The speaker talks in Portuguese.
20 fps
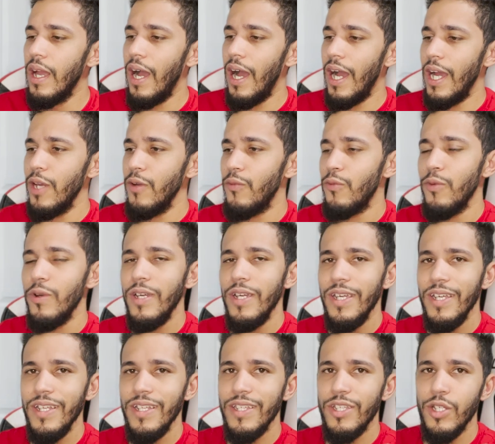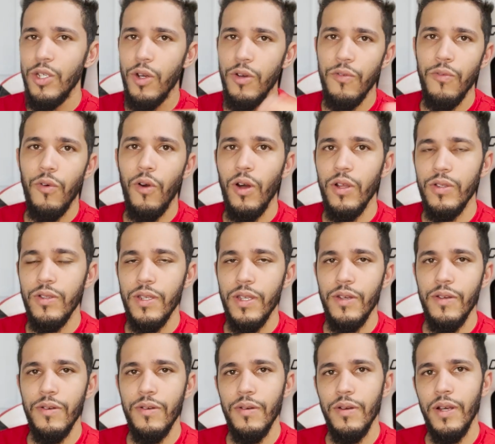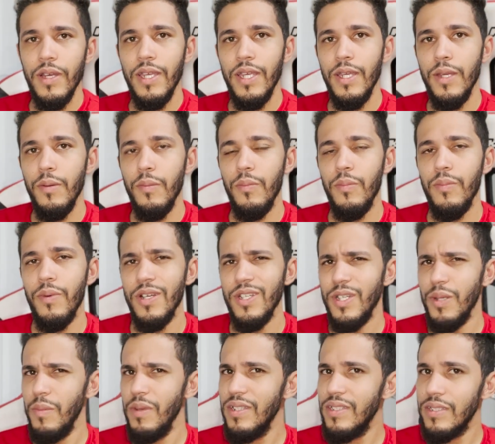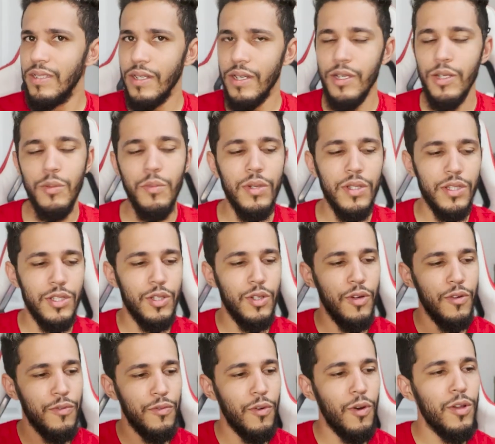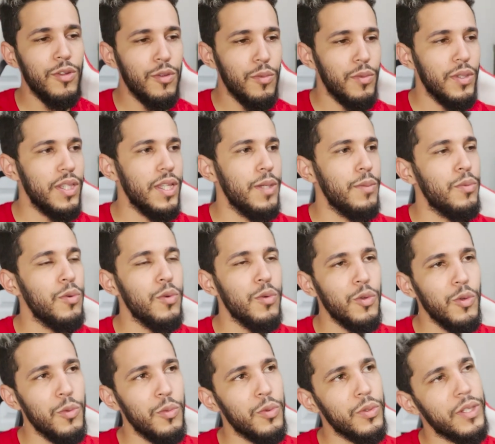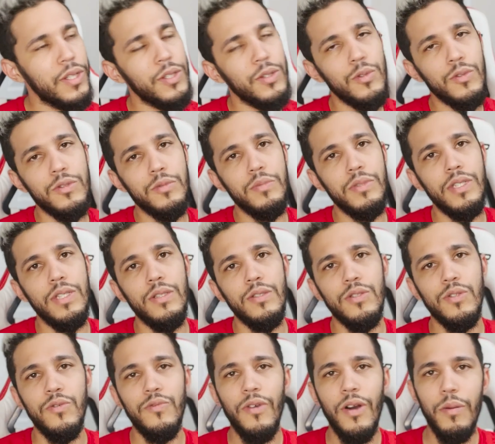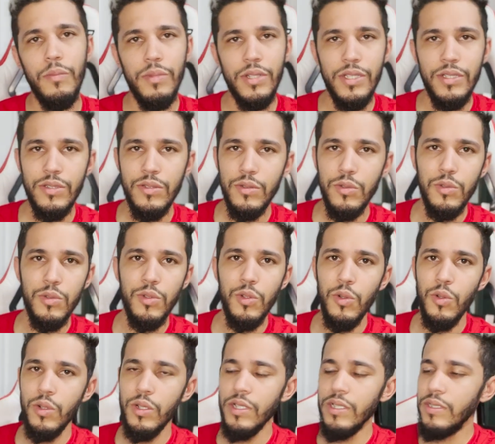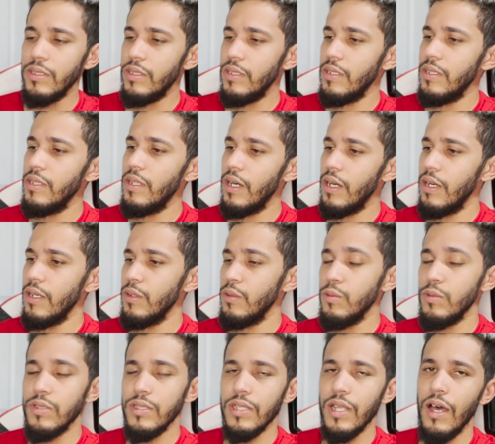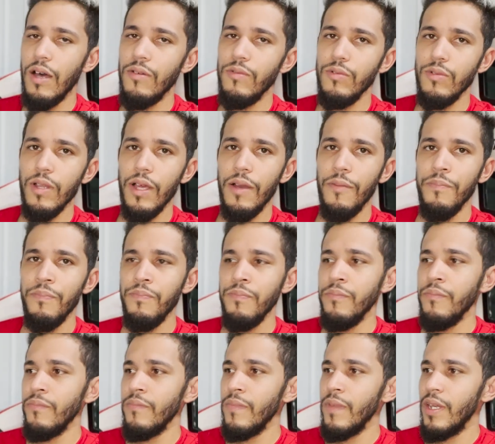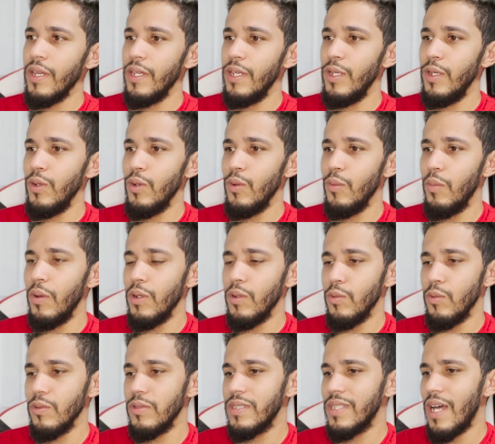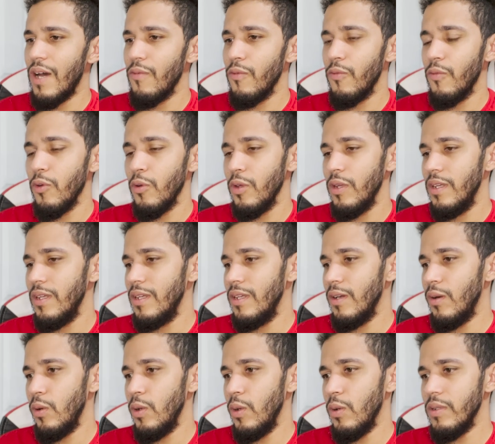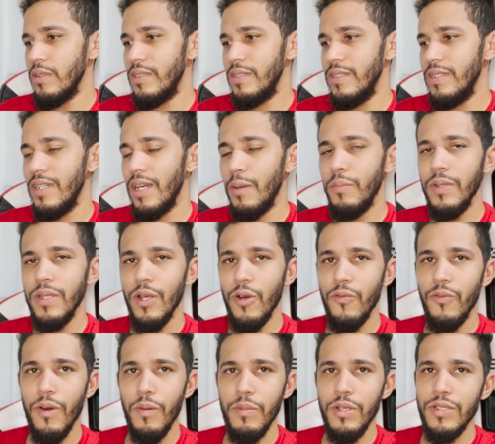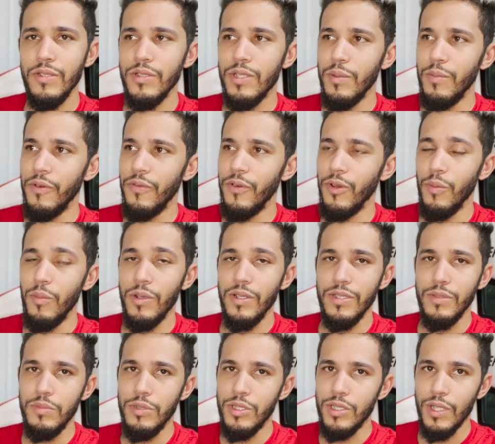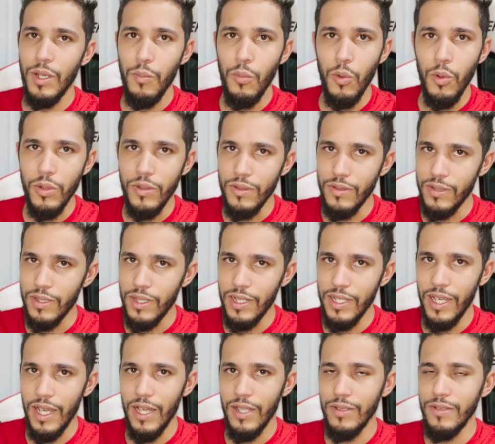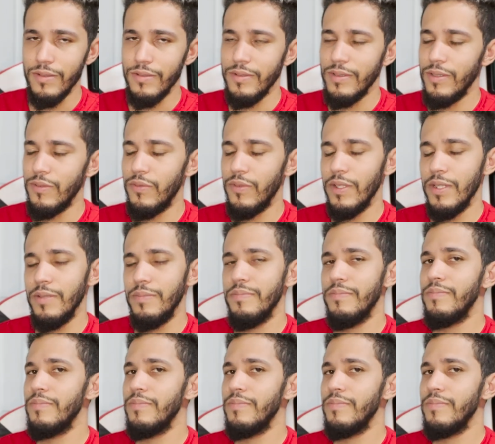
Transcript: Aí eu fui tirar uma foto, né, aí achei meio estranho, mano, uma foto, mandei pro grupo, né, dos meninos, do Fabrício, do Douglas e da, do Gustavo lá, e, mano, o Gustavo foi, olhou assim rapidão, o Fabrício também falou, mano, esse bicho tá morto, tá ligado? Eu falei,